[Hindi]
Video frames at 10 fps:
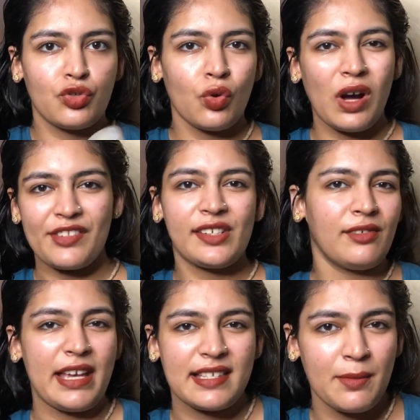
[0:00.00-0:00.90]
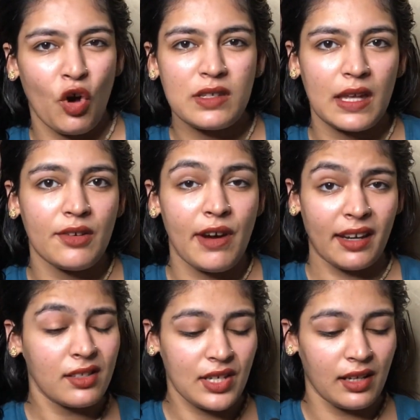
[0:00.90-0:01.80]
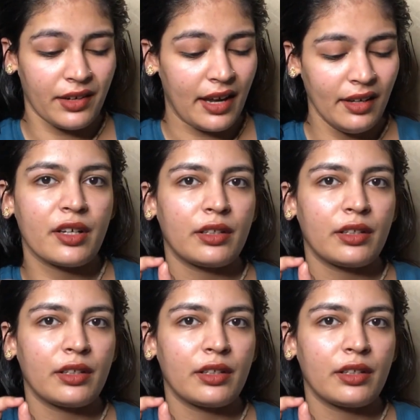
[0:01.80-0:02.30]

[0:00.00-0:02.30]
जो आजकल वैसे बहुत ज्यादा वायरल चल रहे हैं